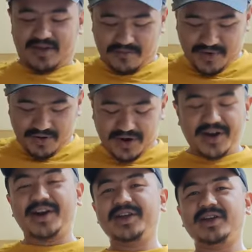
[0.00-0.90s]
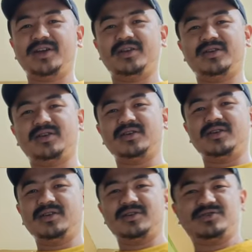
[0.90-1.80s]
तो हम भी हो गए रेडी
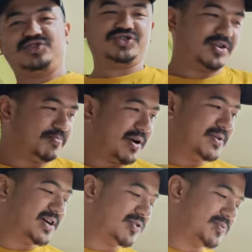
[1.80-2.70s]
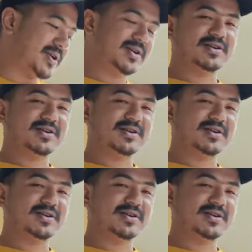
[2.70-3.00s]
चप्पल में जा रहा हूँ मैं